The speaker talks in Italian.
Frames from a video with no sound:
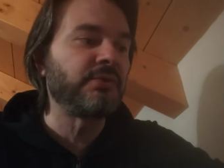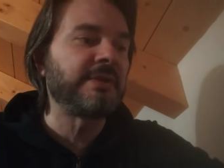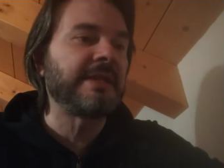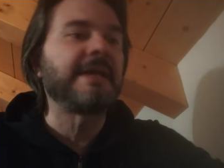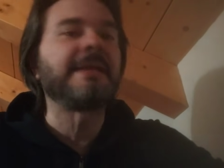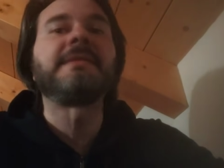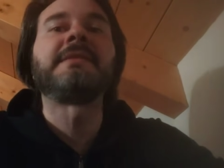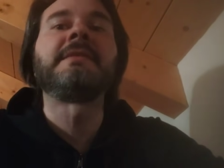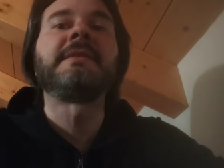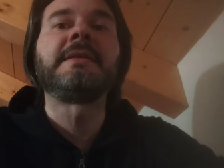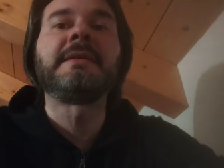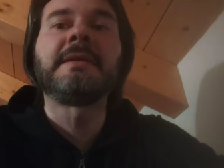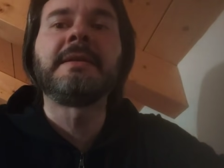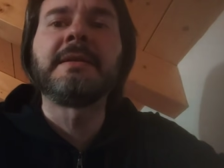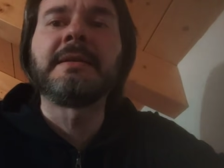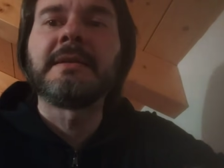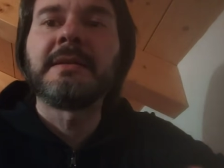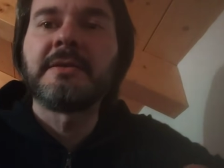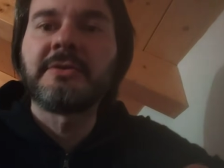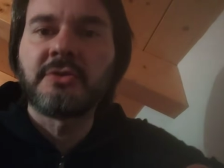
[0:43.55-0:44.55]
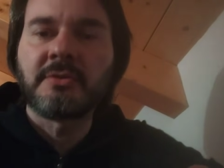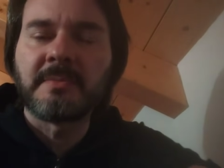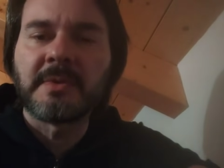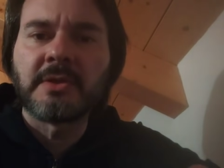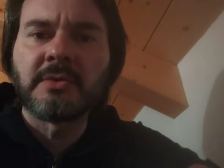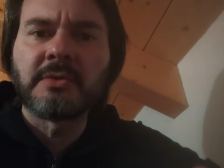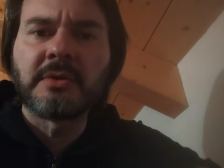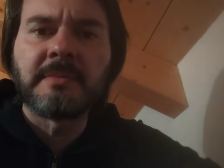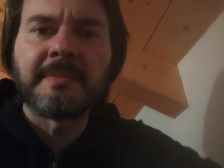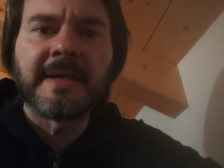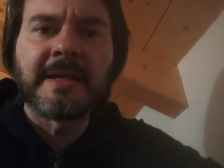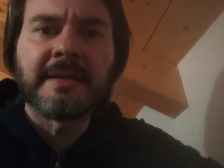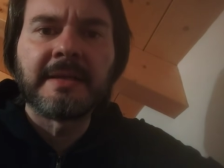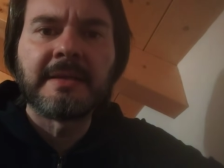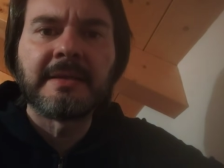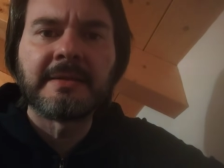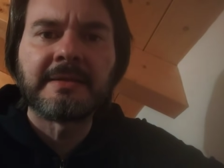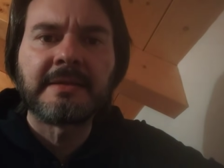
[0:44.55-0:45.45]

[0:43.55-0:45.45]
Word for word: tattica, e insomma non è male alla